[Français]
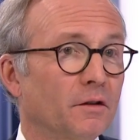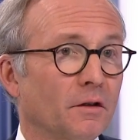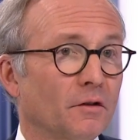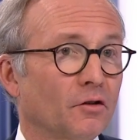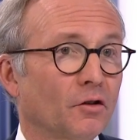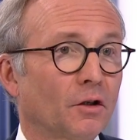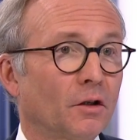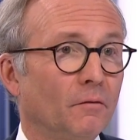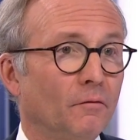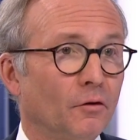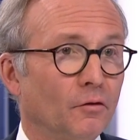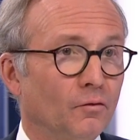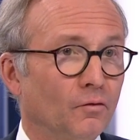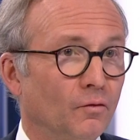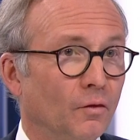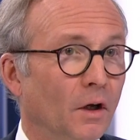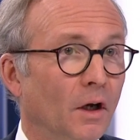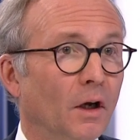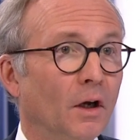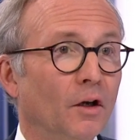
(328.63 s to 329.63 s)
C'est ça qui va
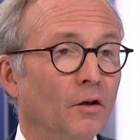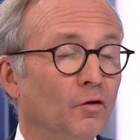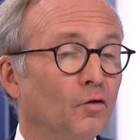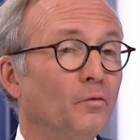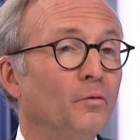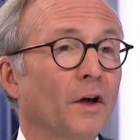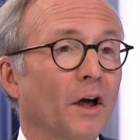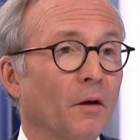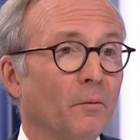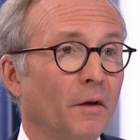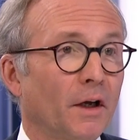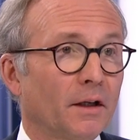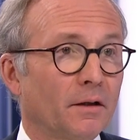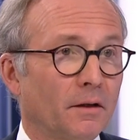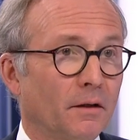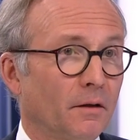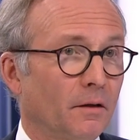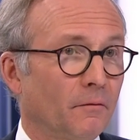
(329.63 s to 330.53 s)
nous, nous permettre